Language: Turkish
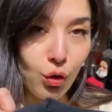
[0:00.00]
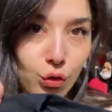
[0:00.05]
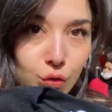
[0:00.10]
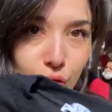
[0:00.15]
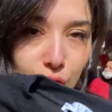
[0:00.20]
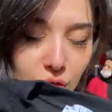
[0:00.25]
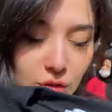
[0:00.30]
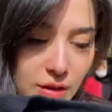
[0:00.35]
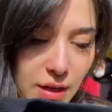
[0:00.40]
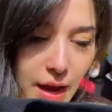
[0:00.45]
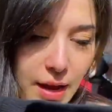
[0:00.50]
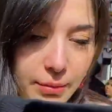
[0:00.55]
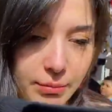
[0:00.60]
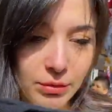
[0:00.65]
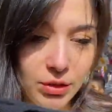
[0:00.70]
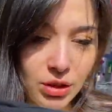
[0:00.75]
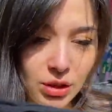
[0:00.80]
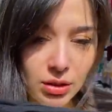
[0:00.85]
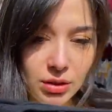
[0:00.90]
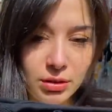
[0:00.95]
30
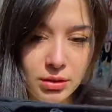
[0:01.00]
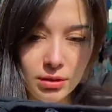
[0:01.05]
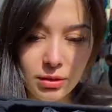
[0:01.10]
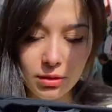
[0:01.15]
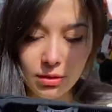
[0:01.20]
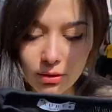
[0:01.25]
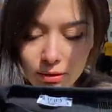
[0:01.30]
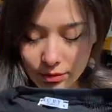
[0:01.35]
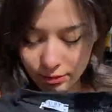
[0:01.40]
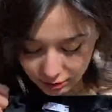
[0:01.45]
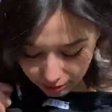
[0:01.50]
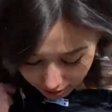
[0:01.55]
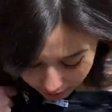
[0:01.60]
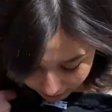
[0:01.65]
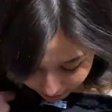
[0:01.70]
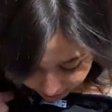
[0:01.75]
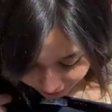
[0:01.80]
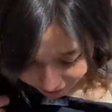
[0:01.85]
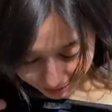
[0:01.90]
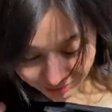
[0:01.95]
liraymış.
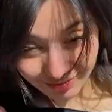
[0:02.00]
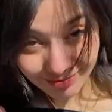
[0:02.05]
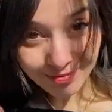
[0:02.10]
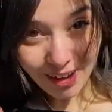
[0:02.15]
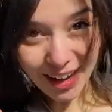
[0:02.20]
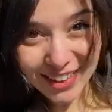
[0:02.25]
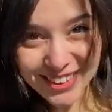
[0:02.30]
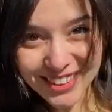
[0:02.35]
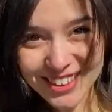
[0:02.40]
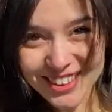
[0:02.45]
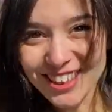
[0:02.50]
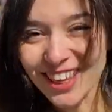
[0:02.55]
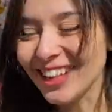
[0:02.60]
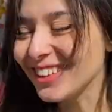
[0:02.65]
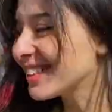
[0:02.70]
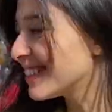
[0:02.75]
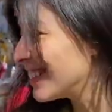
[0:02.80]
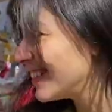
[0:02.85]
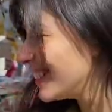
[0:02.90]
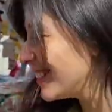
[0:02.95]
Bence
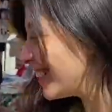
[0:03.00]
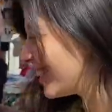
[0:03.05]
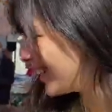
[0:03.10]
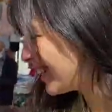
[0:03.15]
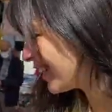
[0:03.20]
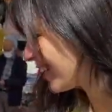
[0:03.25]
tatlı.